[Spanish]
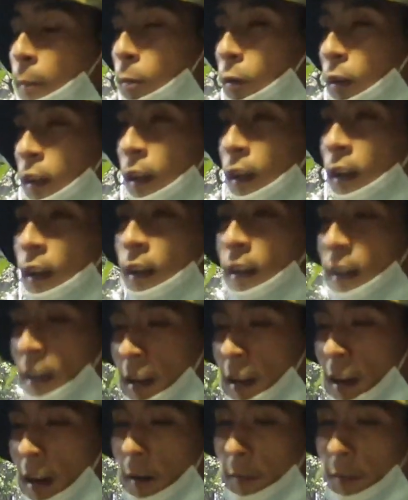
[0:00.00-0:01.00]
porque
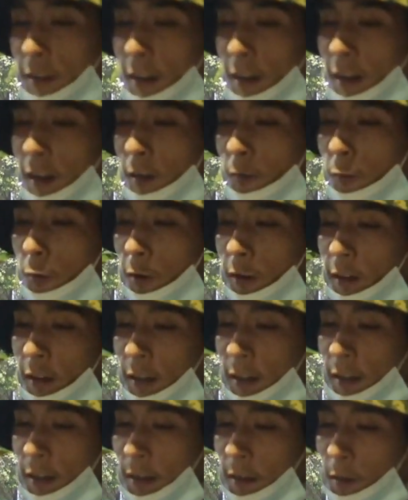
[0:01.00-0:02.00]
había,
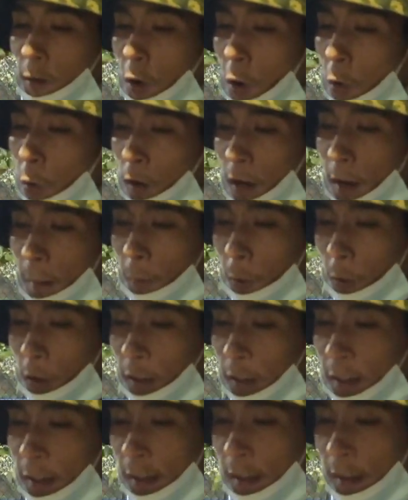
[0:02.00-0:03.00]
fue un amor
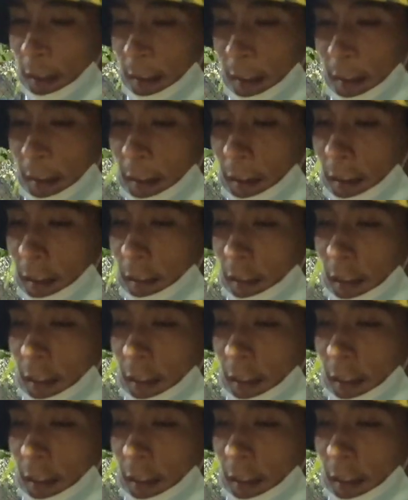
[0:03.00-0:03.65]
desde